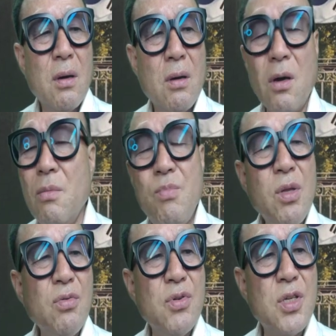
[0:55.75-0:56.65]
그건
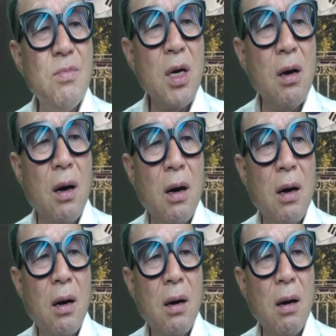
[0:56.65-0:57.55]
믿을 수 있습니까?
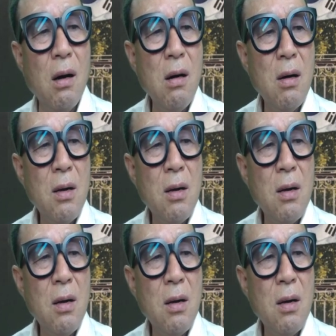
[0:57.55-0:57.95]
어?